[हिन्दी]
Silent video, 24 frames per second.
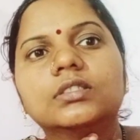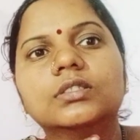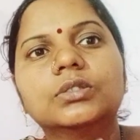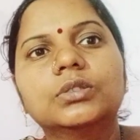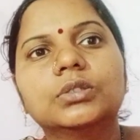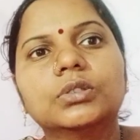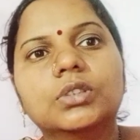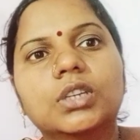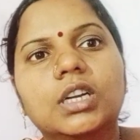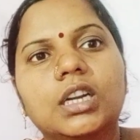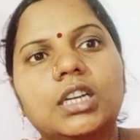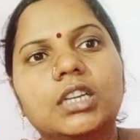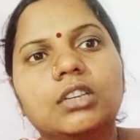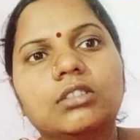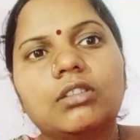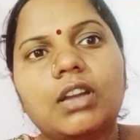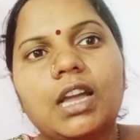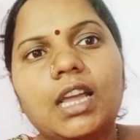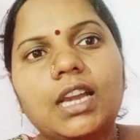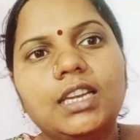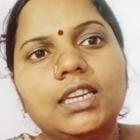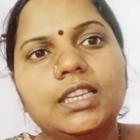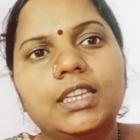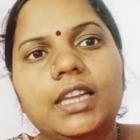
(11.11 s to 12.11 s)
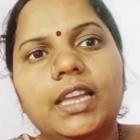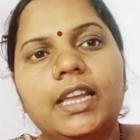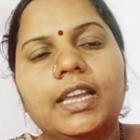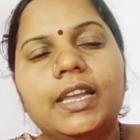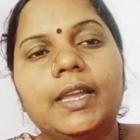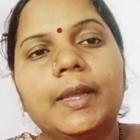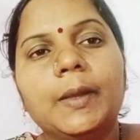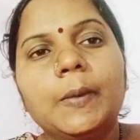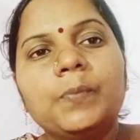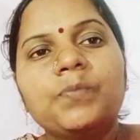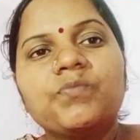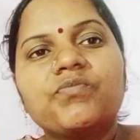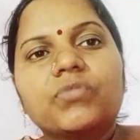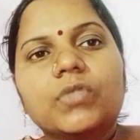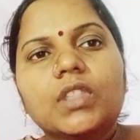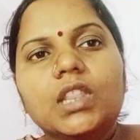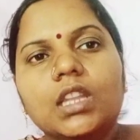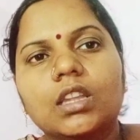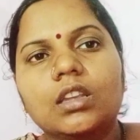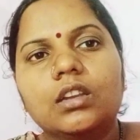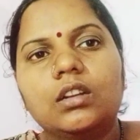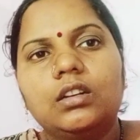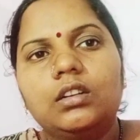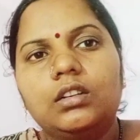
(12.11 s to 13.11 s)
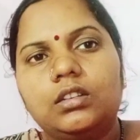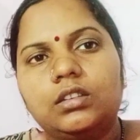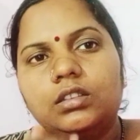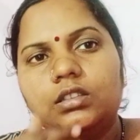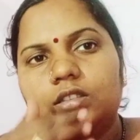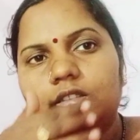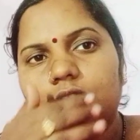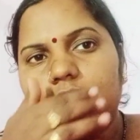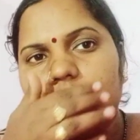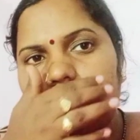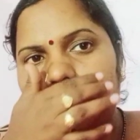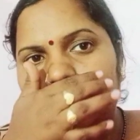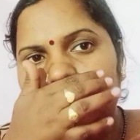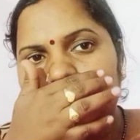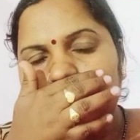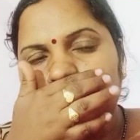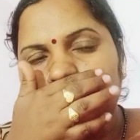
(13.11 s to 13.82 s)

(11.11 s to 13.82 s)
उखड़वा लिया है और